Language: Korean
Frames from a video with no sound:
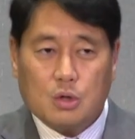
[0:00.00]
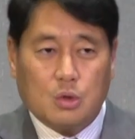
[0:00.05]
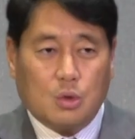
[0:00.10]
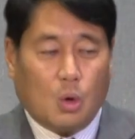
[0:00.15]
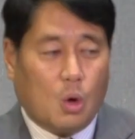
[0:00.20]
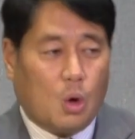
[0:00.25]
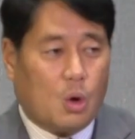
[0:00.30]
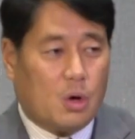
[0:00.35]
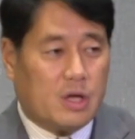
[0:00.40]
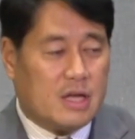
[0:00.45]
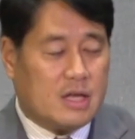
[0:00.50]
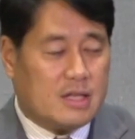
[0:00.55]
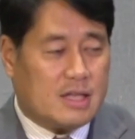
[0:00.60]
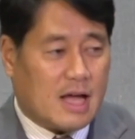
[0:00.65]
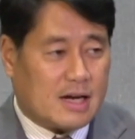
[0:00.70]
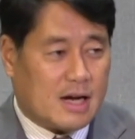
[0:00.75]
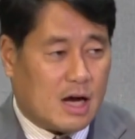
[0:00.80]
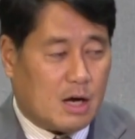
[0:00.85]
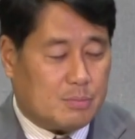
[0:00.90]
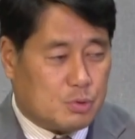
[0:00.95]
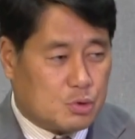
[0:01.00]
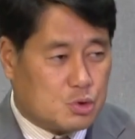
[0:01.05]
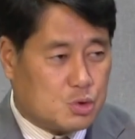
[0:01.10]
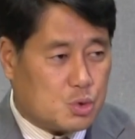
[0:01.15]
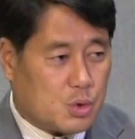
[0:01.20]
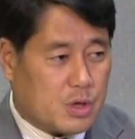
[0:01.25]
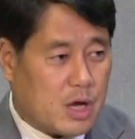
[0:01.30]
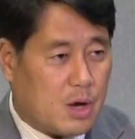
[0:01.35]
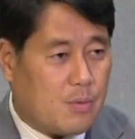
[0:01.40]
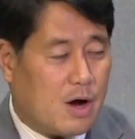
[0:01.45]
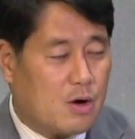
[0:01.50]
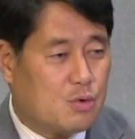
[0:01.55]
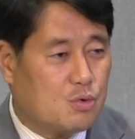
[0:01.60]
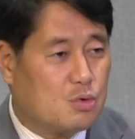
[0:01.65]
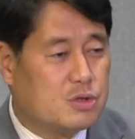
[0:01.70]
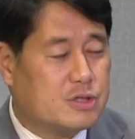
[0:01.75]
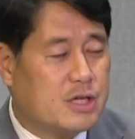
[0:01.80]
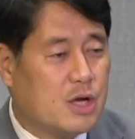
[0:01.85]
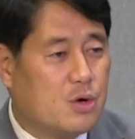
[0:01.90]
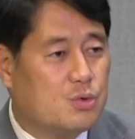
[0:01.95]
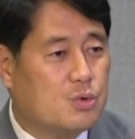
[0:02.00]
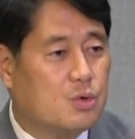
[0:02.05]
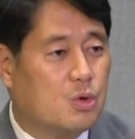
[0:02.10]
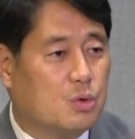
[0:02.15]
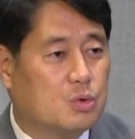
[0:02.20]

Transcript: 또 이 나라 북쪽의 왕국을 세우는